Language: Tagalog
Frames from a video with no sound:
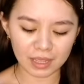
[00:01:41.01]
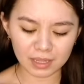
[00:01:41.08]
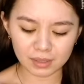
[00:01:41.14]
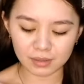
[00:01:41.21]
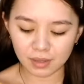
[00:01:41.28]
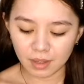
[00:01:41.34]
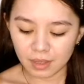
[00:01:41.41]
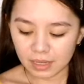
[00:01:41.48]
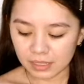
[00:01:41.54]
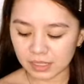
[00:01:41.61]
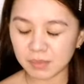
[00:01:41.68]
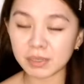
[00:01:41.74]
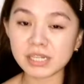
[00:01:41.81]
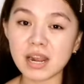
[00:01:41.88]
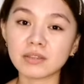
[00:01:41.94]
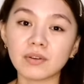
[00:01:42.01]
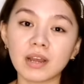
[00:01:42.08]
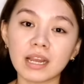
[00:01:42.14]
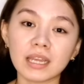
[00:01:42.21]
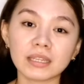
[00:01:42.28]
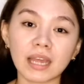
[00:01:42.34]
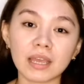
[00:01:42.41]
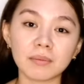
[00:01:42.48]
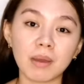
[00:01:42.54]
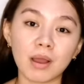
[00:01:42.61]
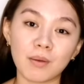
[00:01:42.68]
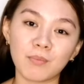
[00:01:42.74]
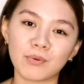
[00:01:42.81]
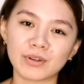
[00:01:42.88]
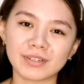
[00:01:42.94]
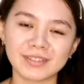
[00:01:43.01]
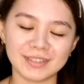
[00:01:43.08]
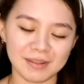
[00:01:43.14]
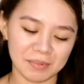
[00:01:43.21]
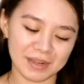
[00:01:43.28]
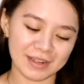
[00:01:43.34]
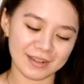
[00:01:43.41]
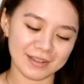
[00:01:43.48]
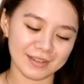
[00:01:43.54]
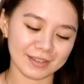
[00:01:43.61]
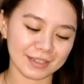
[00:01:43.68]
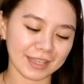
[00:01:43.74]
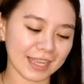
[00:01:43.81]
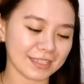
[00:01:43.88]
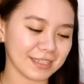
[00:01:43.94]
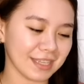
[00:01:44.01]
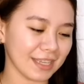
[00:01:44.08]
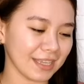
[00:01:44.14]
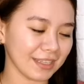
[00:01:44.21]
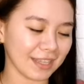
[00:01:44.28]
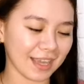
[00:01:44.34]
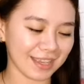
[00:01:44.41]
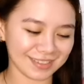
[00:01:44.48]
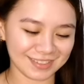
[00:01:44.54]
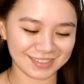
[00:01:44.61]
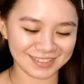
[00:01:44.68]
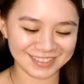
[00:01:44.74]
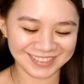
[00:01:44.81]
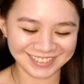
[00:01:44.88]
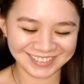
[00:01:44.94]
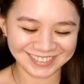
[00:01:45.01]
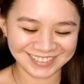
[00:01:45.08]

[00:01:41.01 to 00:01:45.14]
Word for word: And hindi masyadong halata yung mga pores, di Glass skin. Right?